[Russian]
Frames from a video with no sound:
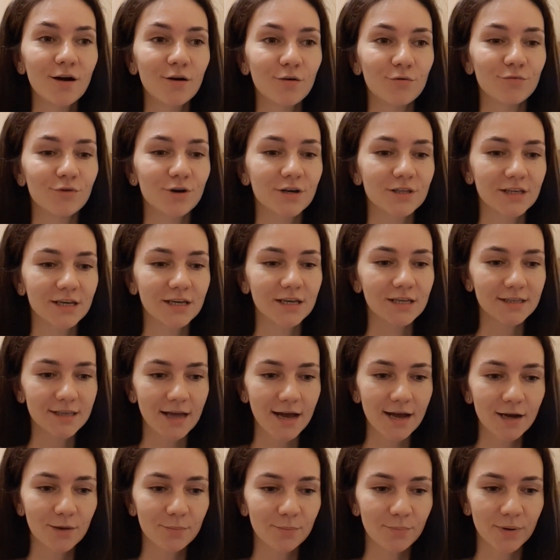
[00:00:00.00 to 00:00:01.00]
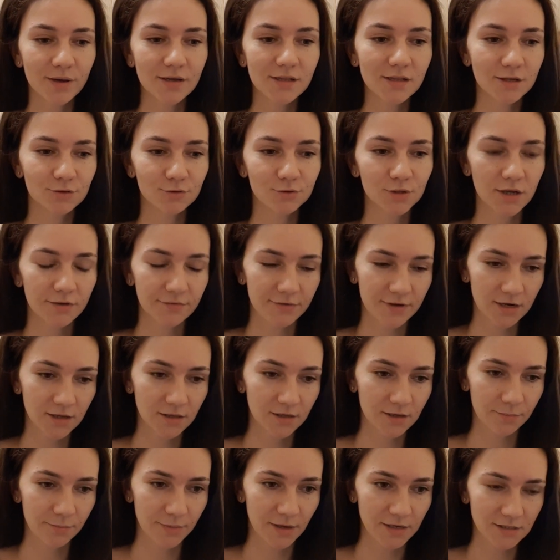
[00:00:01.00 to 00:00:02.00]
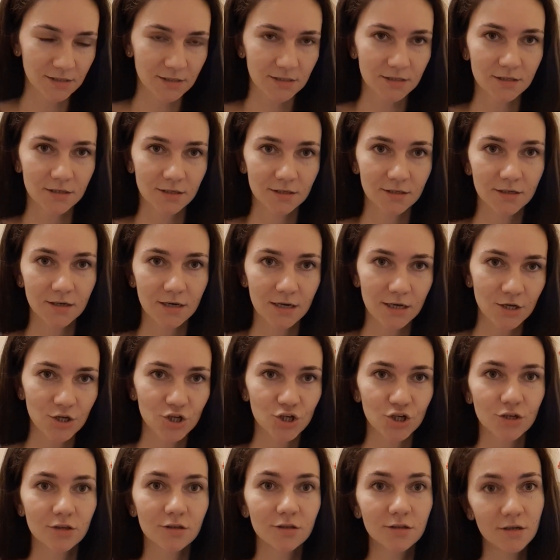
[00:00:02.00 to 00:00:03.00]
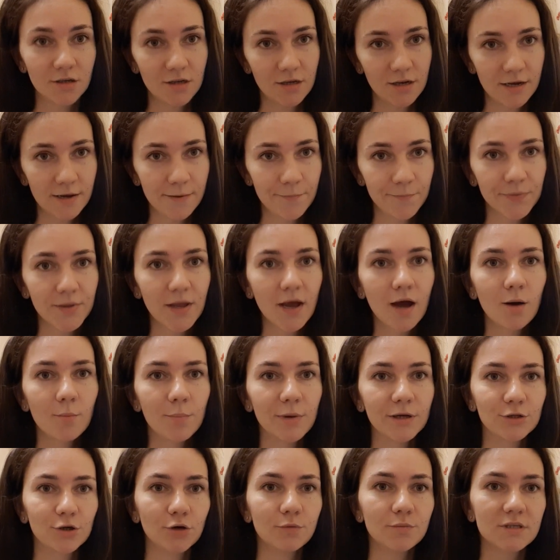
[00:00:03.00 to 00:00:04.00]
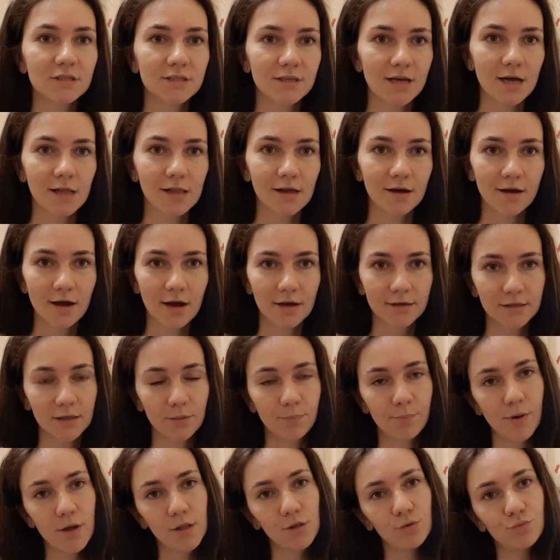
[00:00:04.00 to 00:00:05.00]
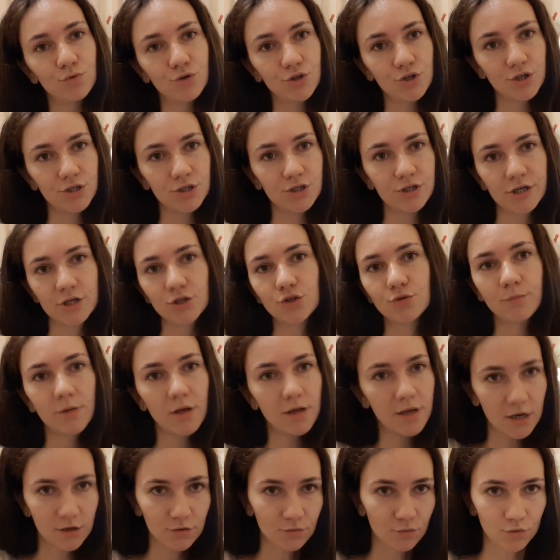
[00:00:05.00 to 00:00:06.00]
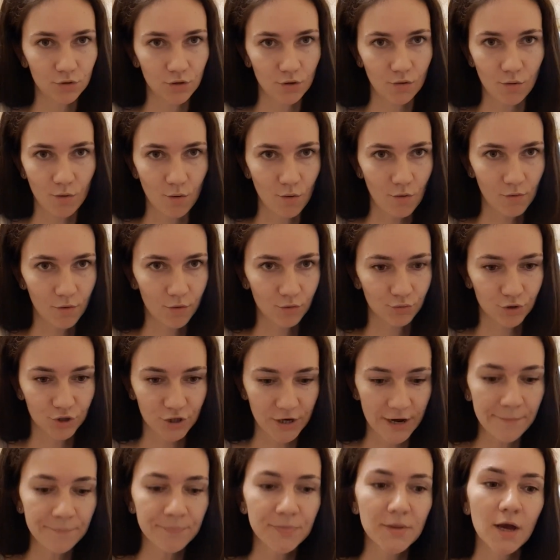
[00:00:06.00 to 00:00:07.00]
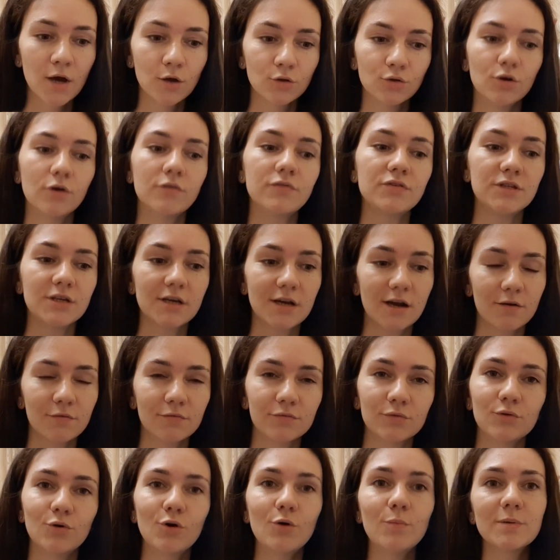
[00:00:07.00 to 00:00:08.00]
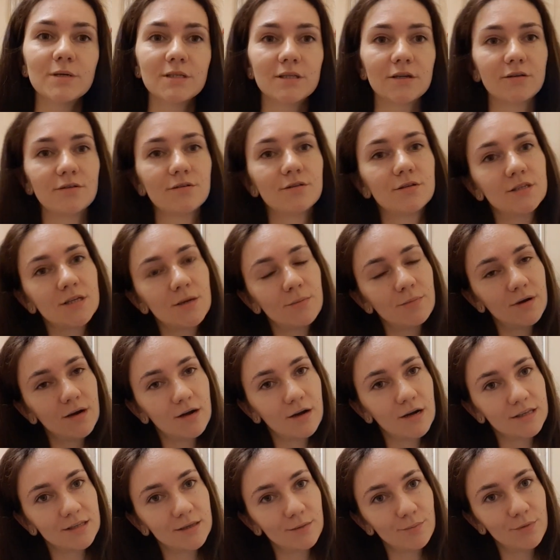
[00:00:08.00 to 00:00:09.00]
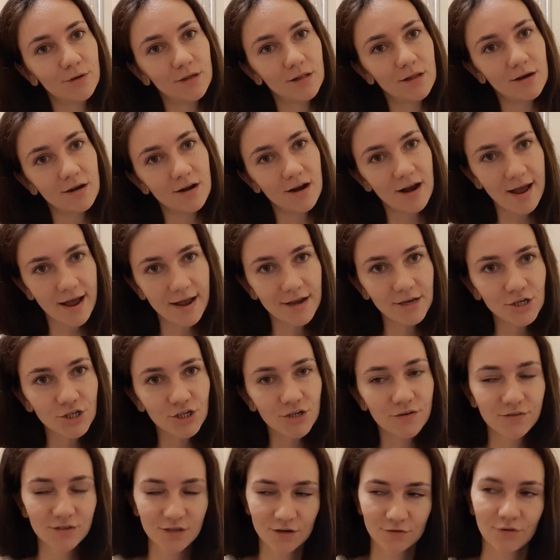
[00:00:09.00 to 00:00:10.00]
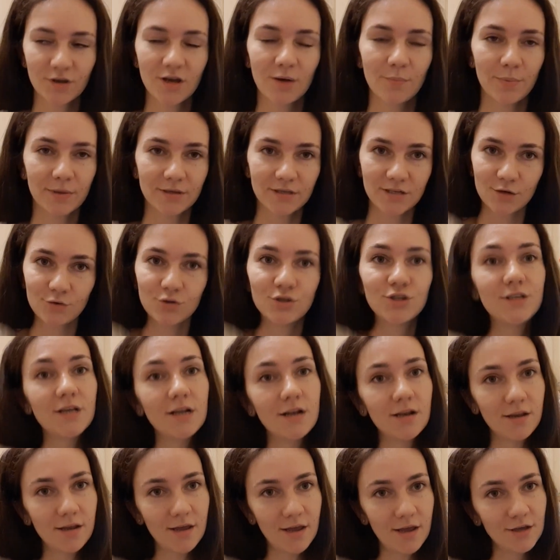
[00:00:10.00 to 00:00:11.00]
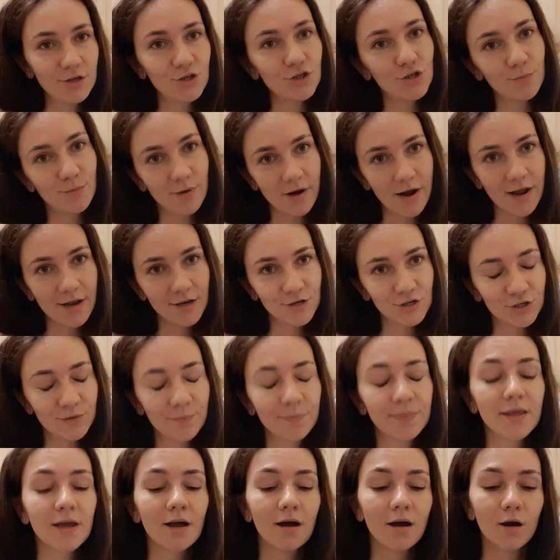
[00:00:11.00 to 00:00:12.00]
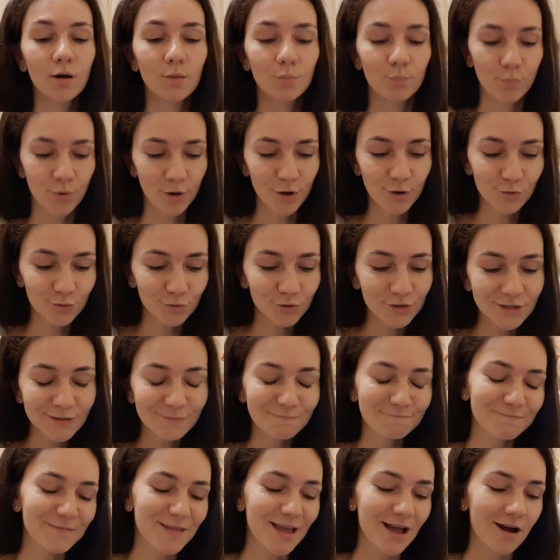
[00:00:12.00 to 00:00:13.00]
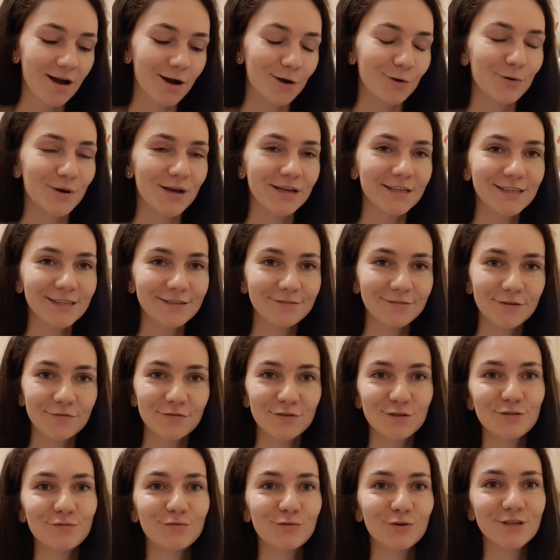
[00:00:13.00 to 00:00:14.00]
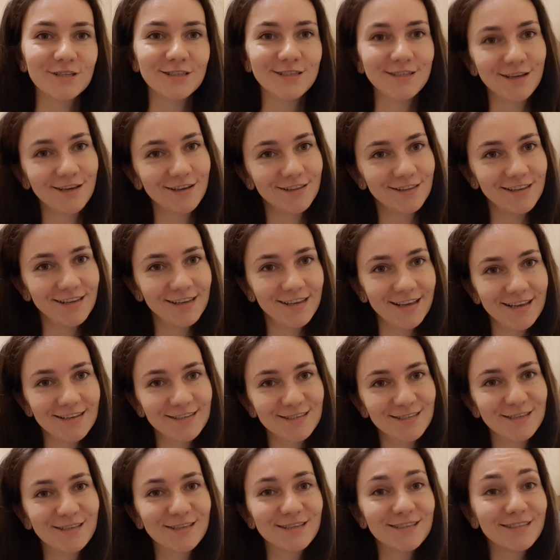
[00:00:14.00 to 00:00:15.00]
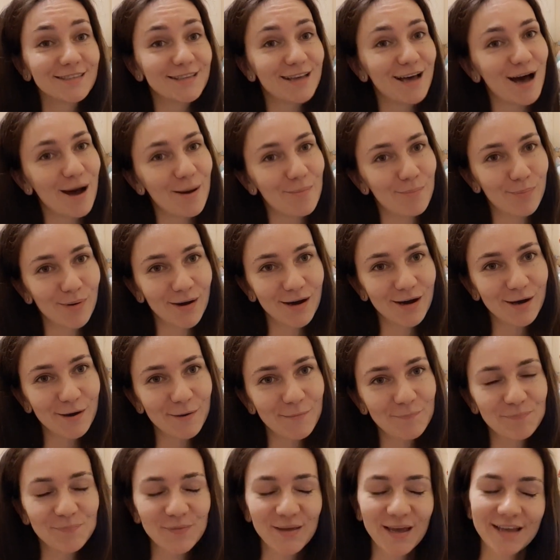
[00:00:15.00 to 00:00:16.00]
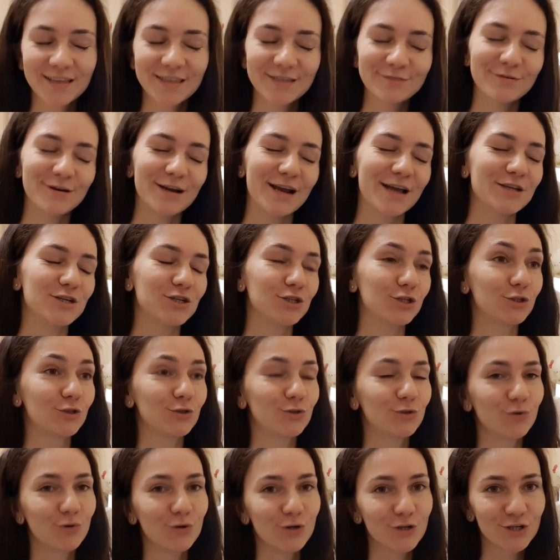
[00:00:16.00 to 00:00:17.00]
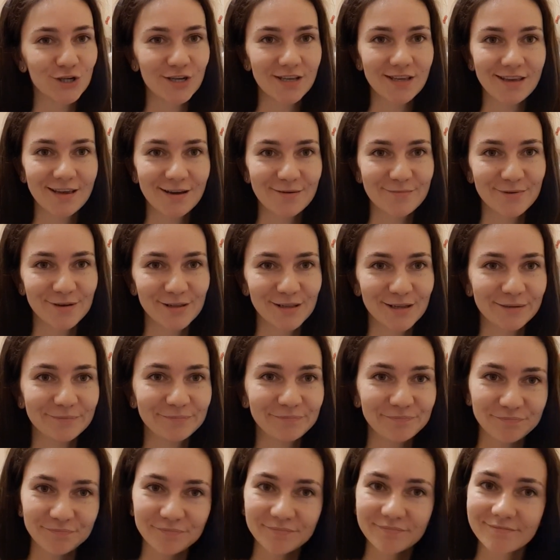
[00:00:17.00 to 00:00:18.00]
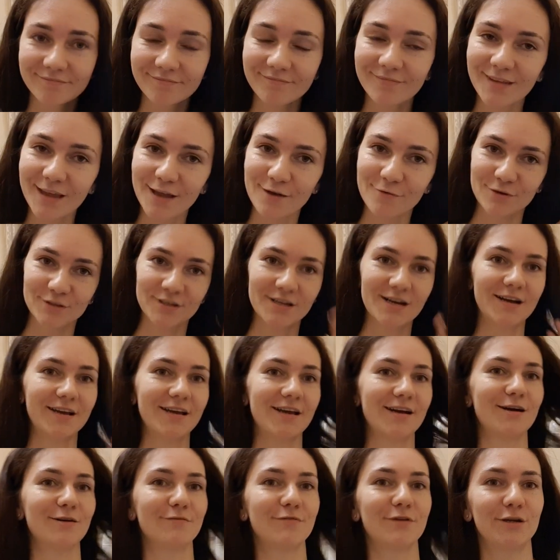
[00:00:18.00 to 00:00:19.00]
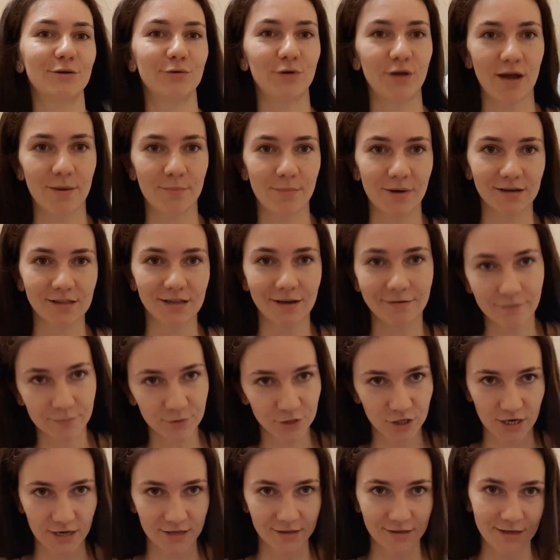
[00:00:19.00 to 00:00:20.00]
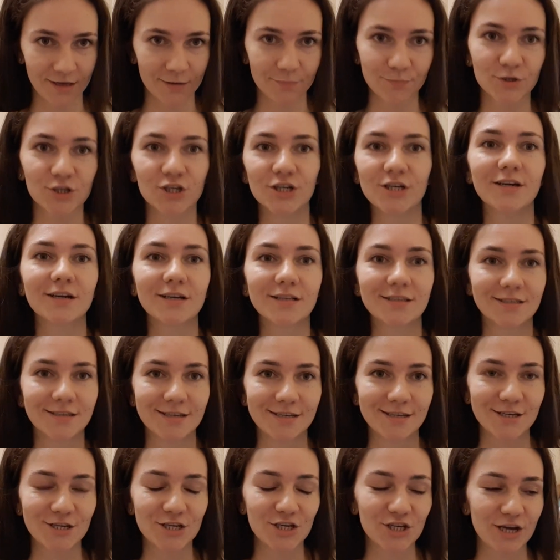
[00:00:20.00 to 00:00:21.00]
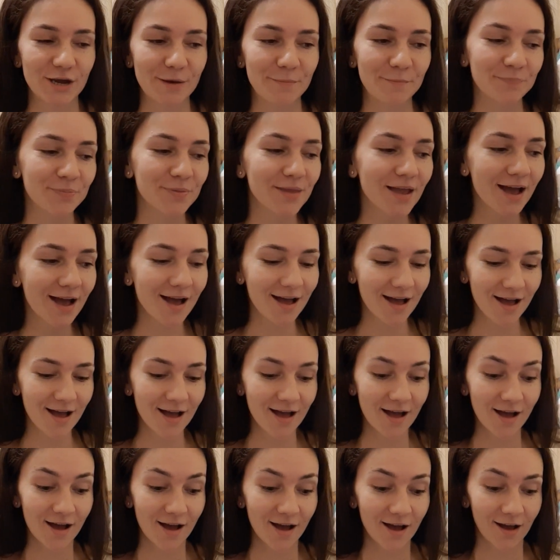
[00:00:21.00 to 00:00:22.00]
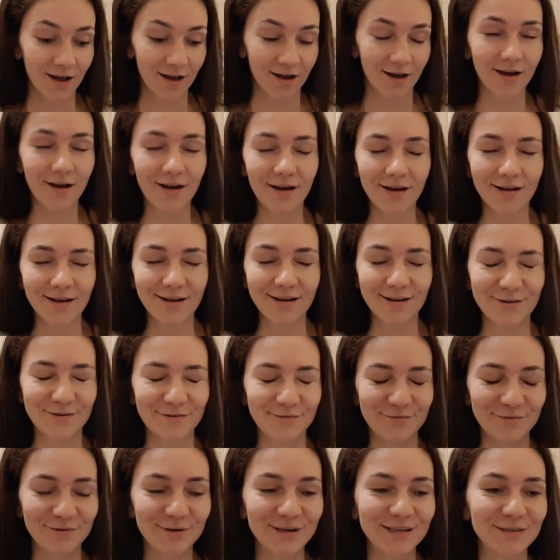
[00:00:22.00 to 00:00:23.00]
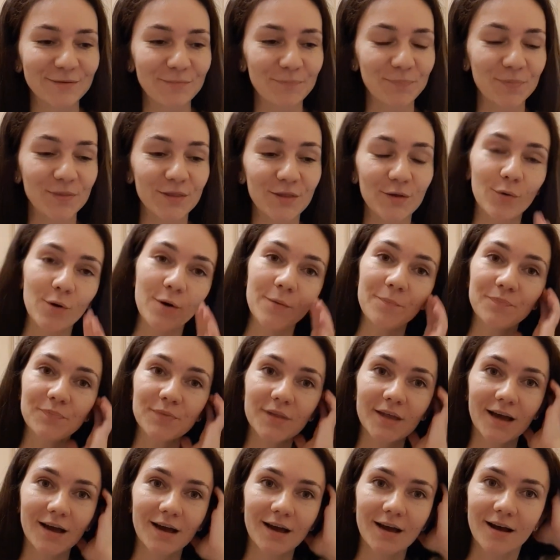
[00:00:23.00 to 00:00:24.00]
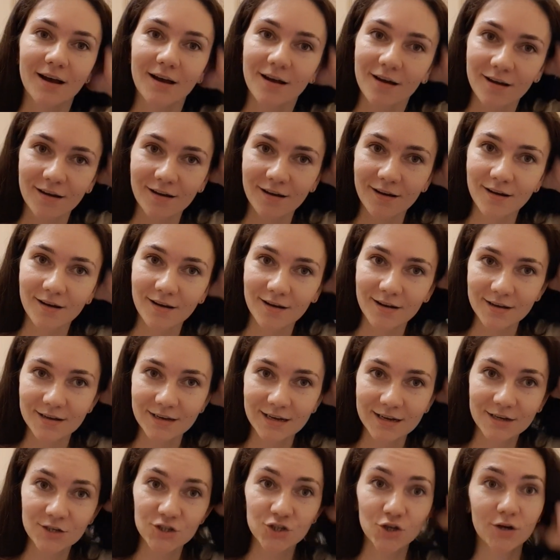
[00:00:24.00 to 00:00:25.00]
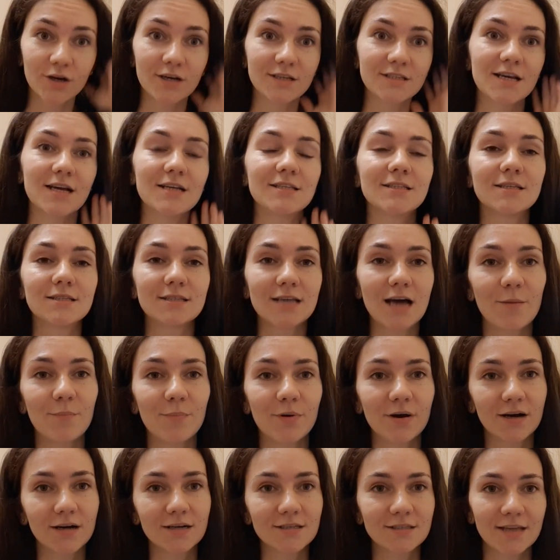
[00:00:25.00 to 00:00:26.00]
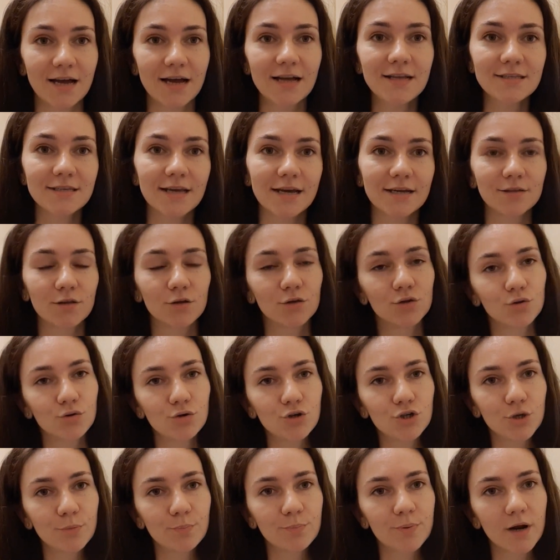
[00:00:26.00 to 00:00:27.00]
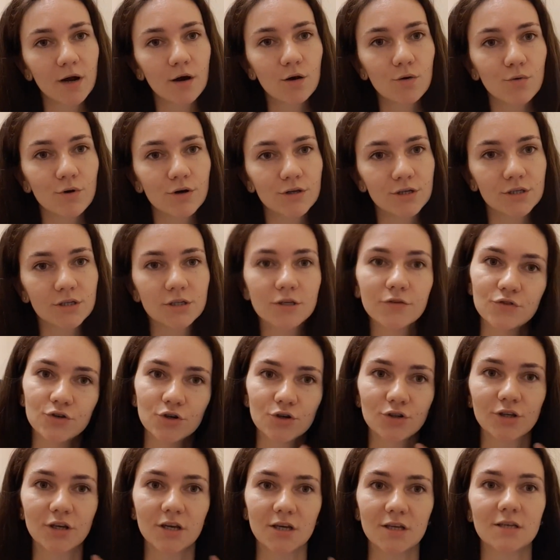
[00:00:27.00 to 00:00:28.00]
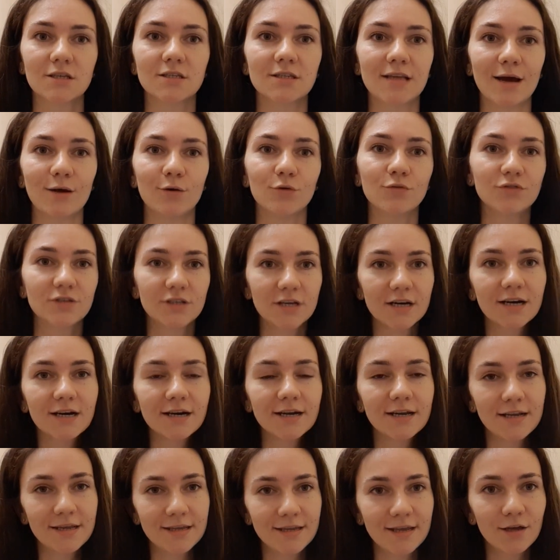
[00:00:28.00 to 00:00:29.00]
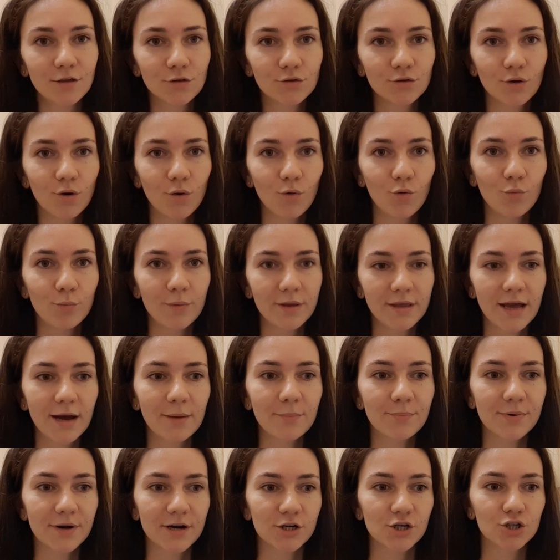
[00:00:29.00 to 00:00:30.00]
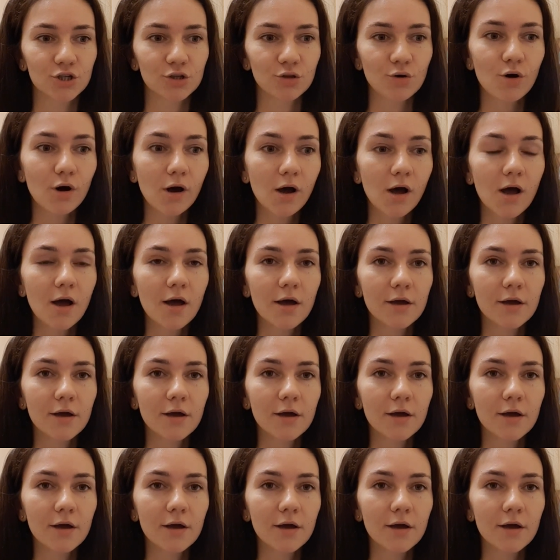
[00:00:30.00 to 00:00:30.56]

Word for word: вот, и так было, ну, наверное, месяца 3-4. Потом стало как-то получше, сейчас у меня нету такого уже, но все равно, по сравнению с тем, как это было раньше, все равно я потею сильнее, чем раньше. Плюс у этого всего дела есть запах, этого раньше тоже не было. Вот, как я говорю, я могла вообще не пшикаться ничем. А, вот, но а, а, что касается запаха, кстати, это тоже проходит. Девчонки, не знаю, у всех или нет, но у меня прошло